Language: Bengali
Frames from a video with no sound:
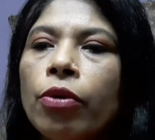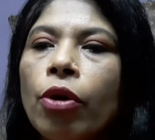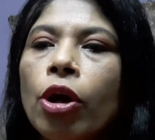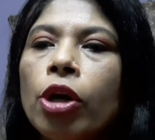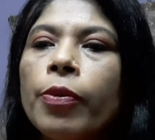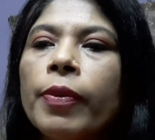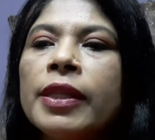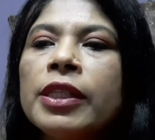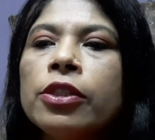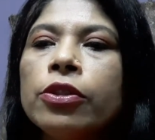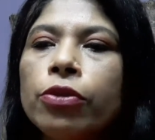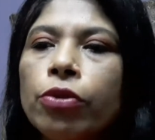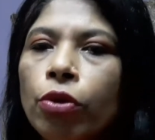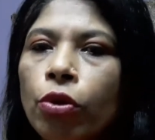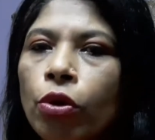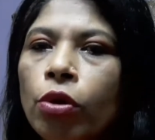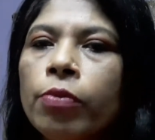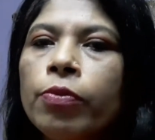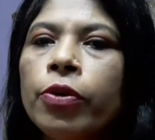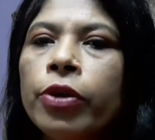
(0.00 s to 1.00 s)
অবাঞ্ছিত
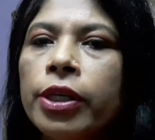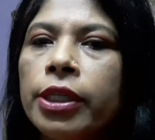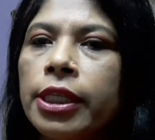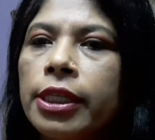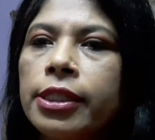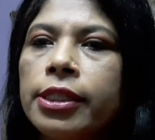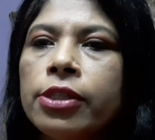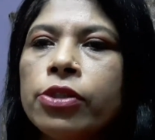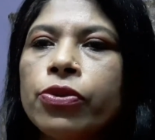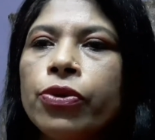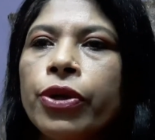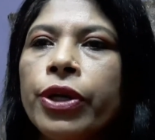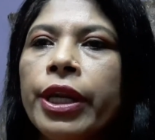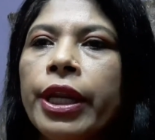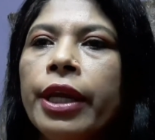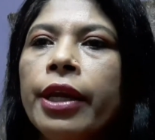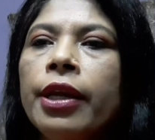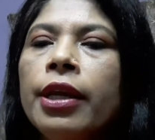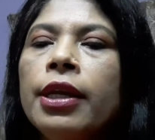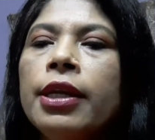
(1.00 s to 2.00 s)
লোম হয়ে যাচ্ছে
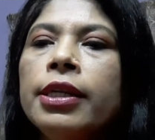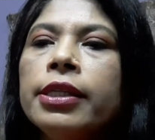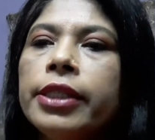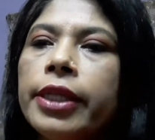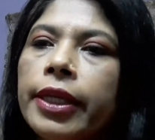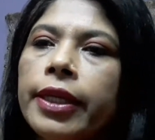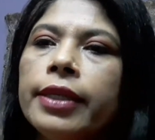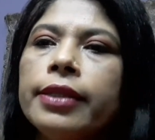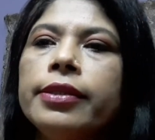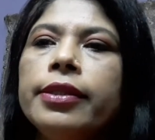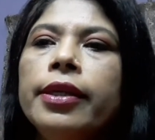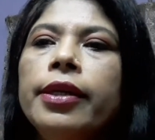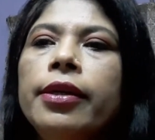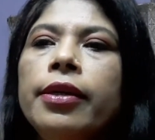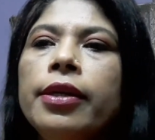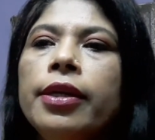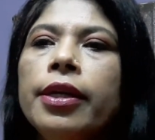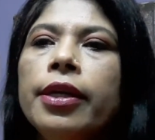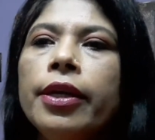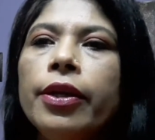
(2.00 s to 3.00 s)
শরীরে সেক্ষেত্রে
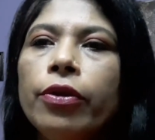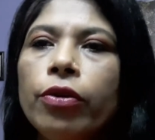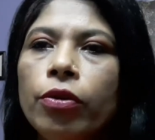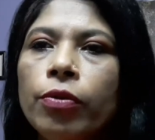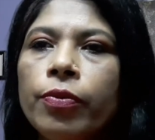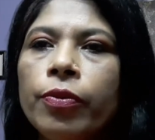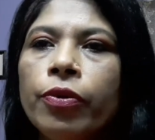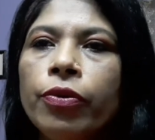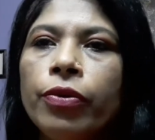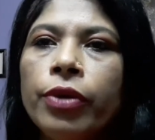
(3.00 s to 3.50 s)
এরকম